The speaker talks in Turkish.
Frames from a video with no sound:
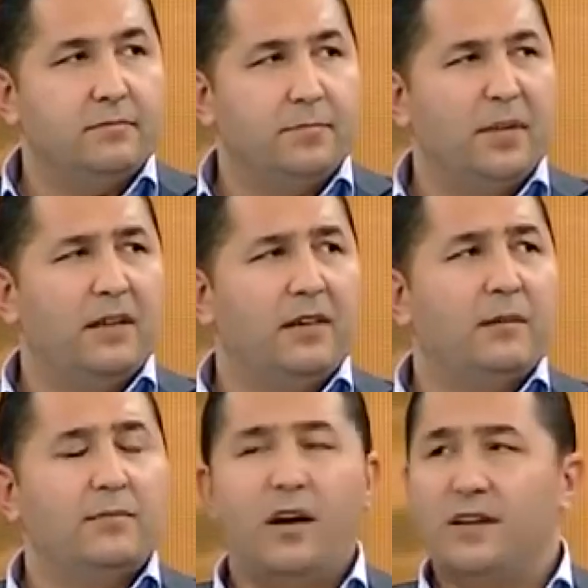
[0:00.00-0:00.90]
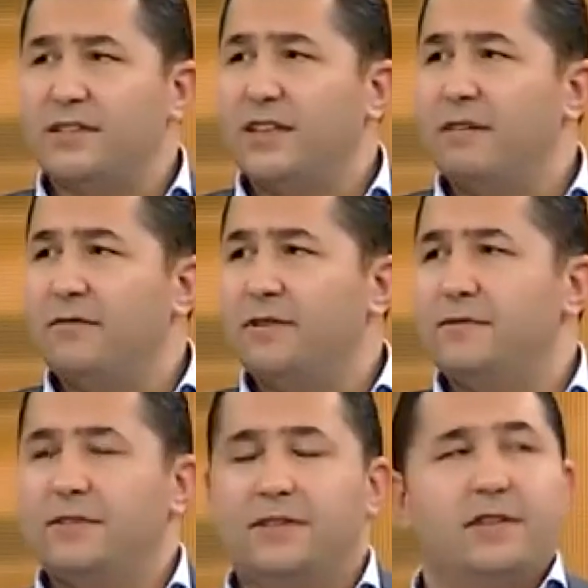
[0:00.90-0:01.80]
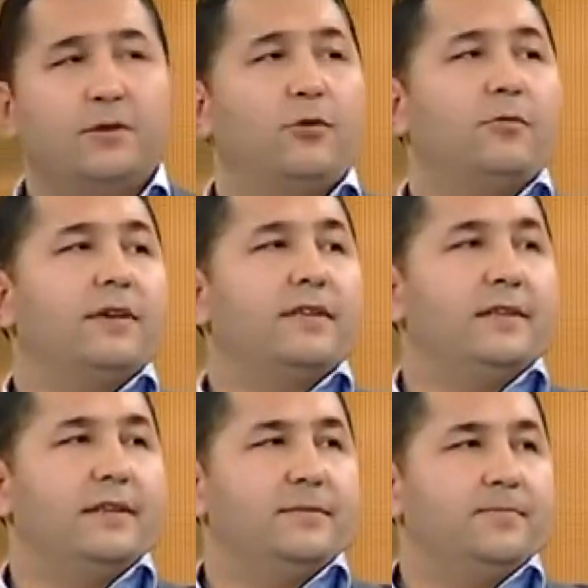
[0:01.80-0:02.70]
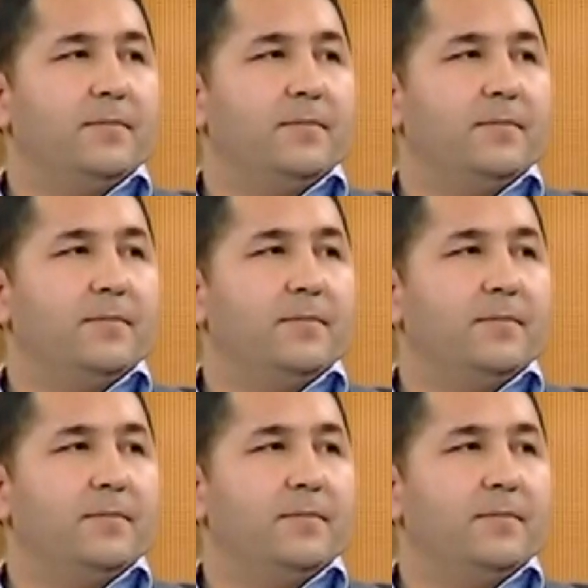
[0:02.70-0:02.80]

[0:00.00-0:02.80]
bir anlamda asker vazifesi de görmekteler.